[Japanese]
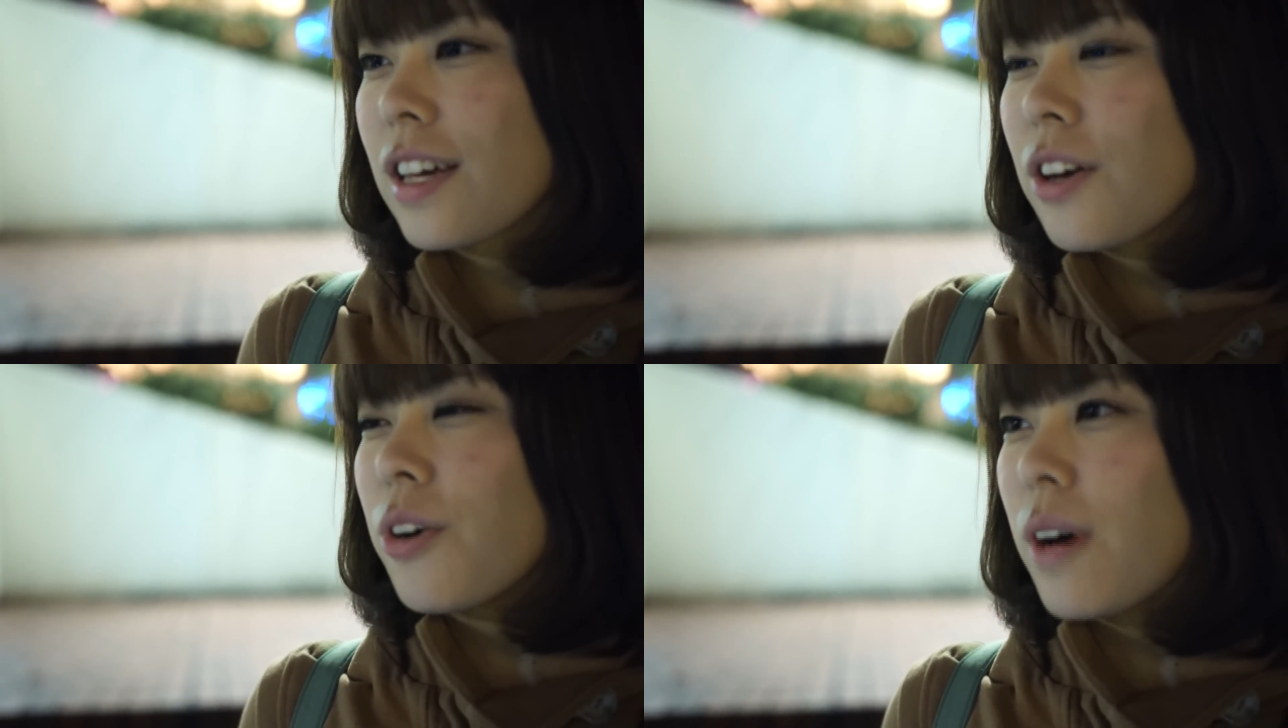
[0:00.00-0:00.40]

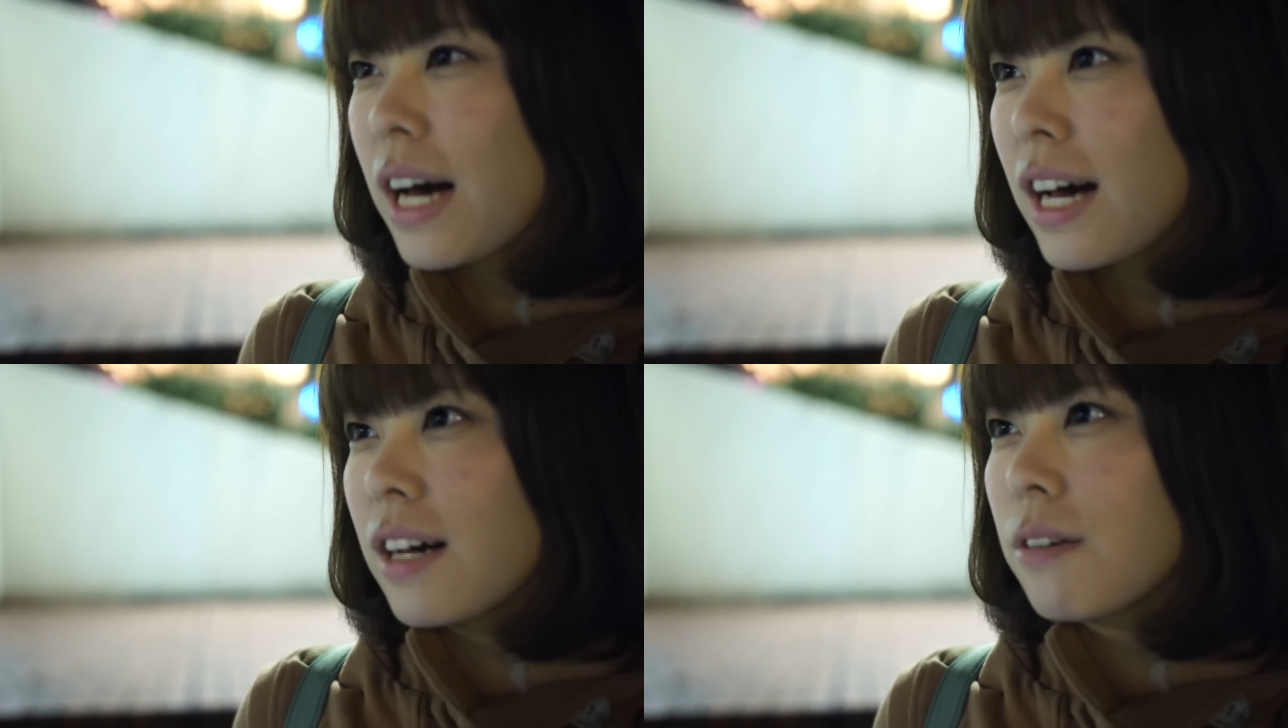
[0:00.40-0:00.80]
今日
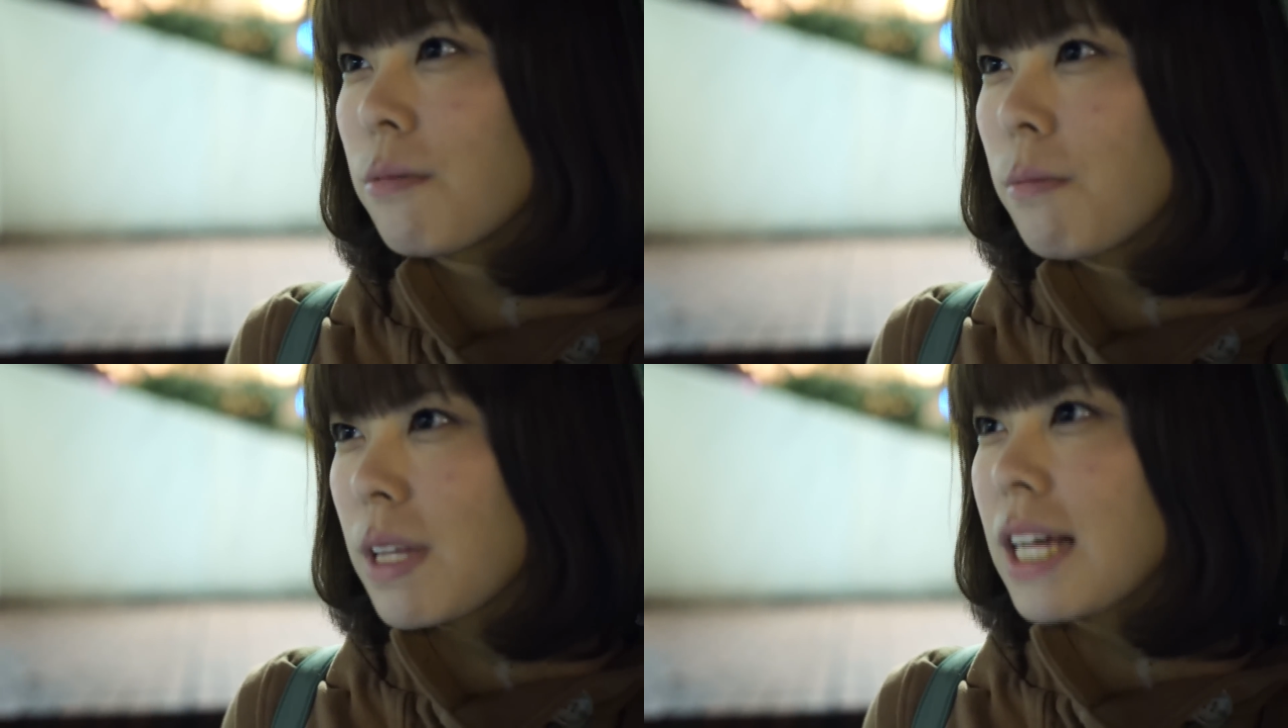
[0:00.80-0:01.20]
は
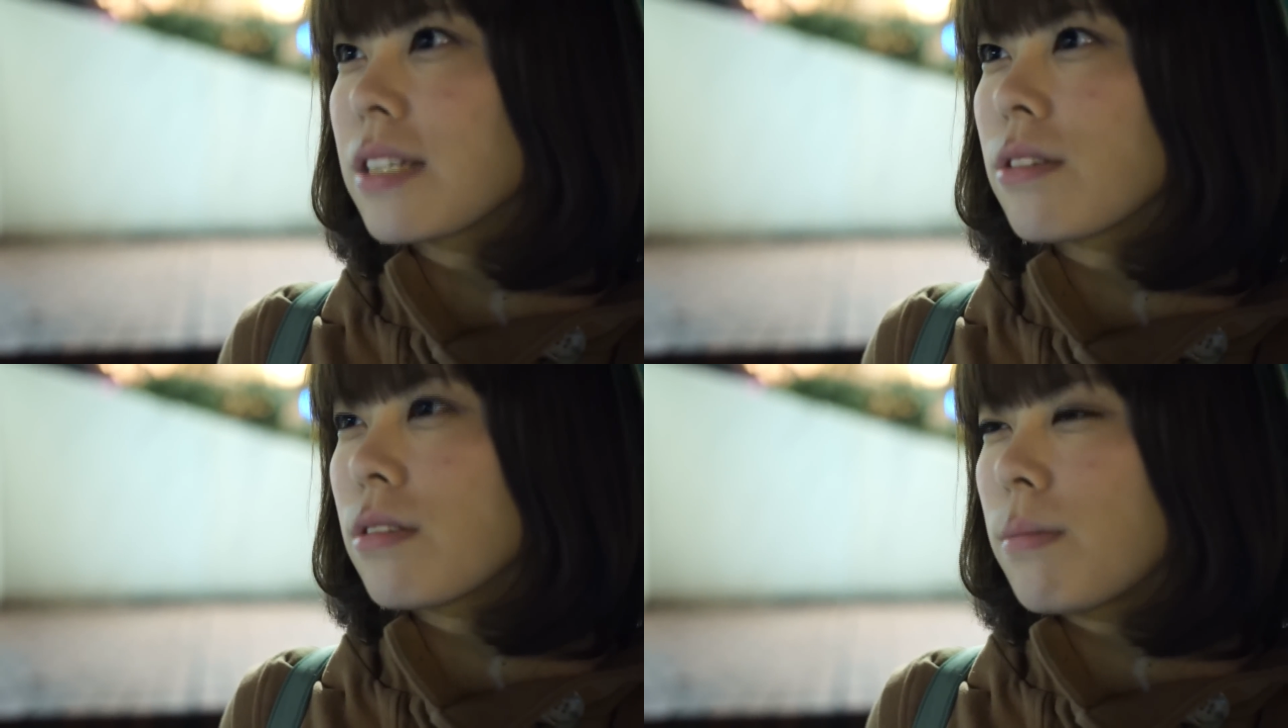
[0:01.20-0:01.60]

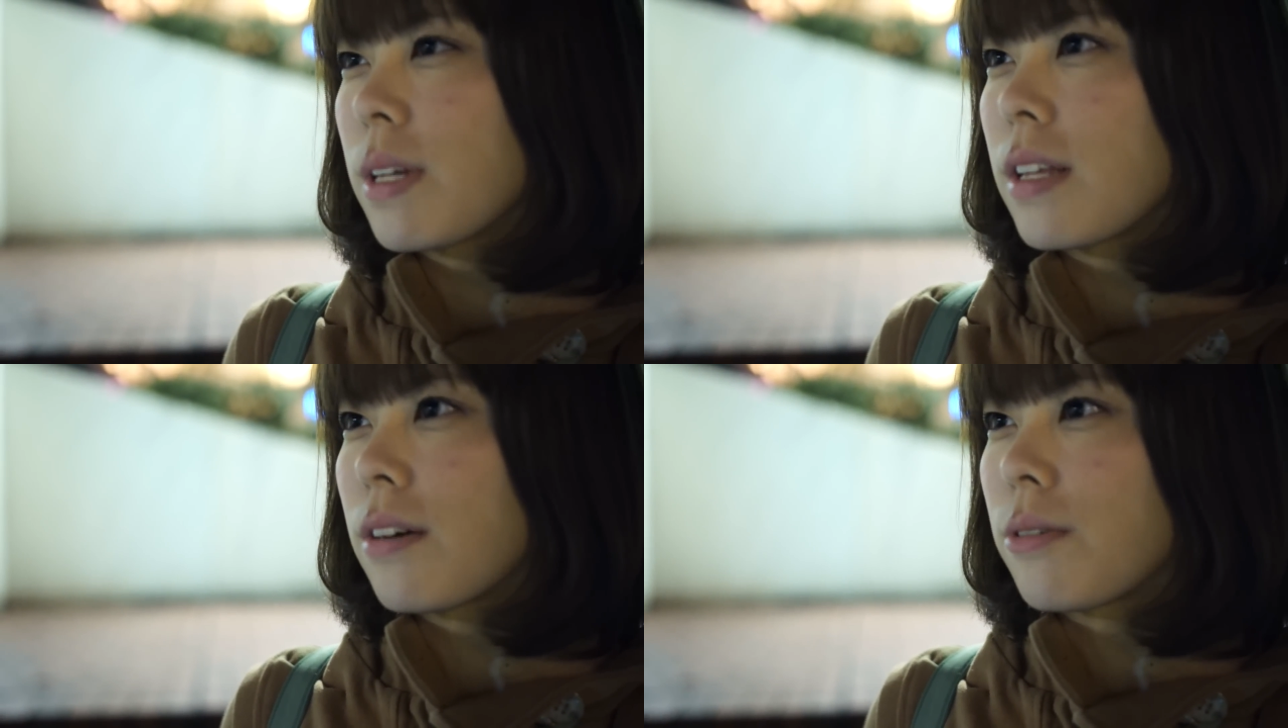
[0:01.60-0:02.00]
私のす
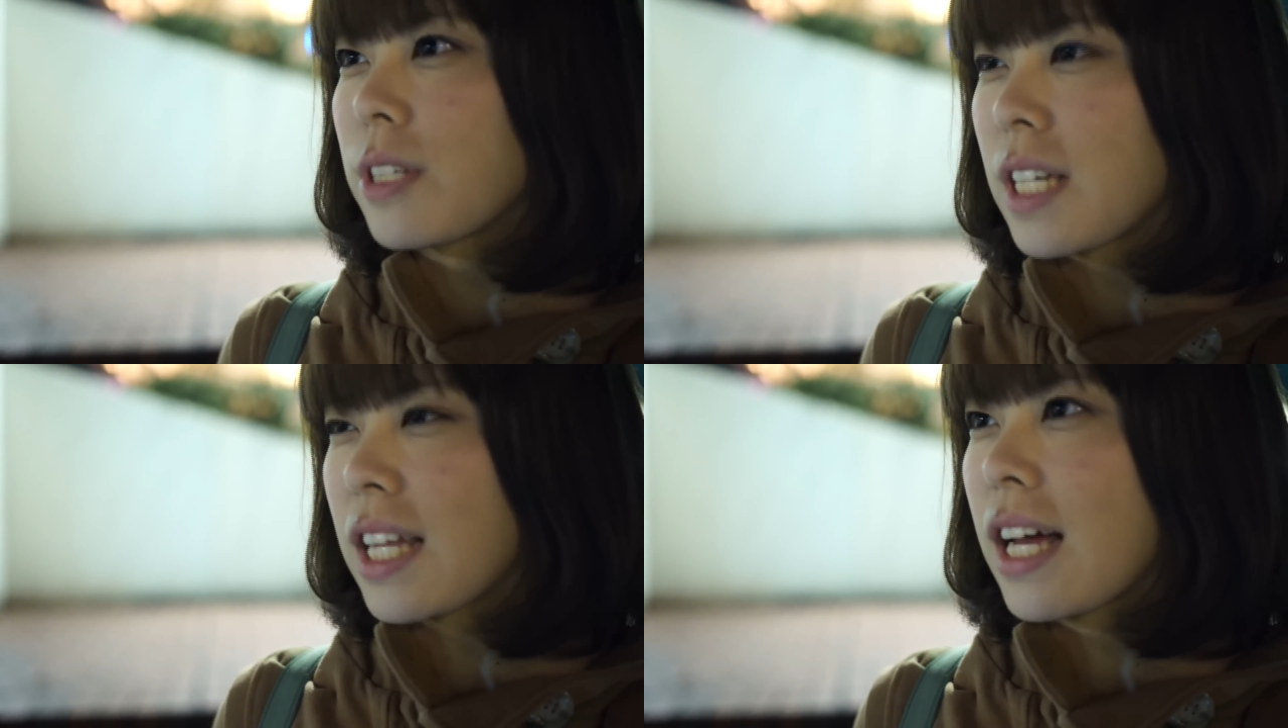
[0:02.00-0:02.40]
べてを
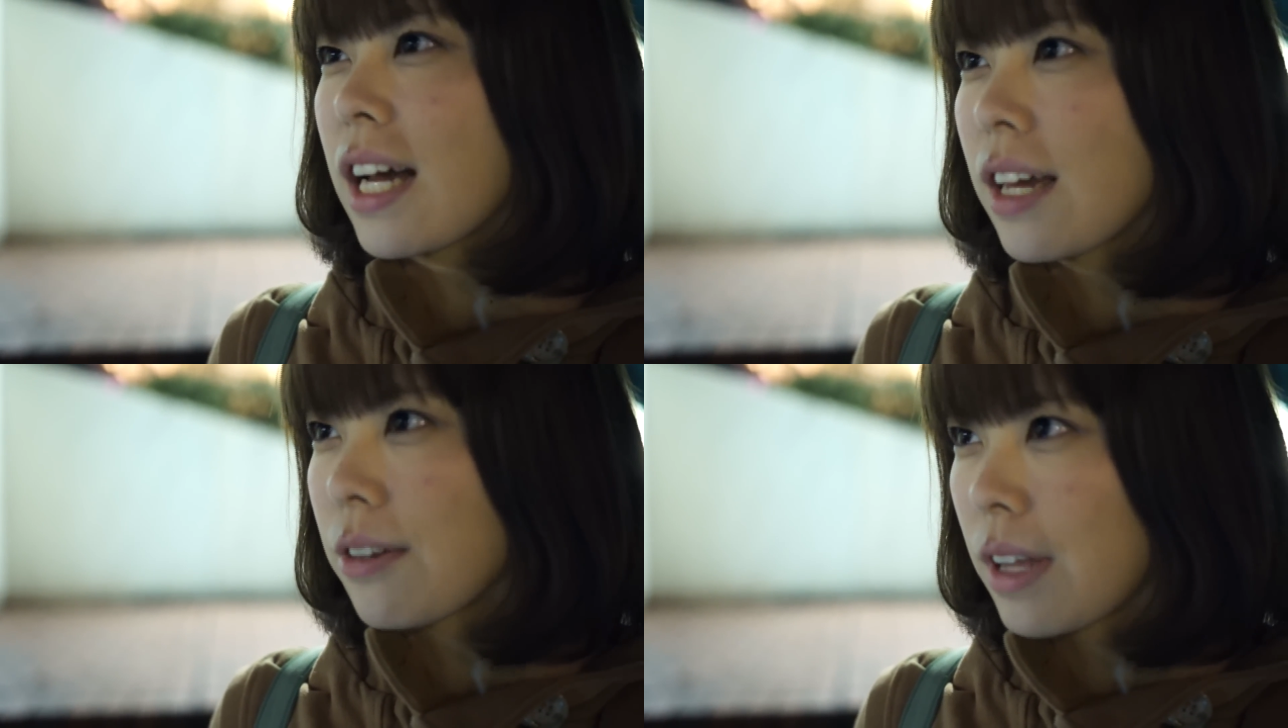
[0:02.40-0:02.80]
教えてあ
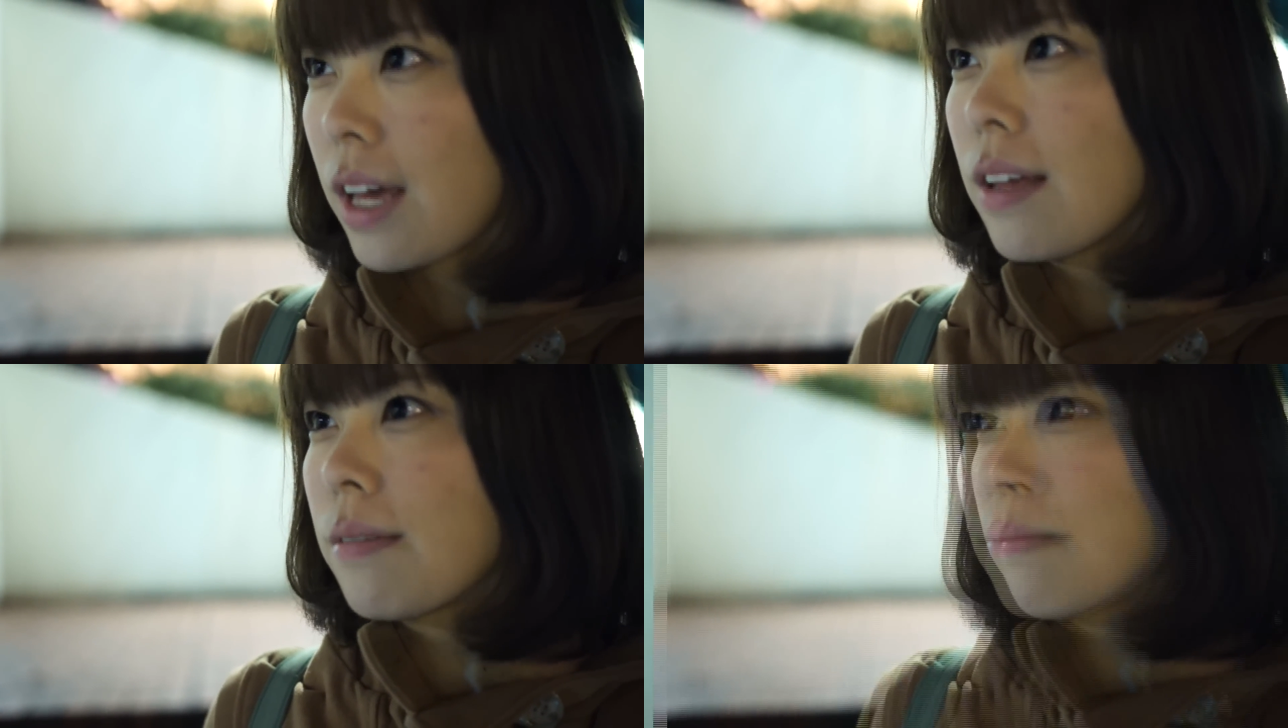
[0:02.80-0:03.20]
げるね。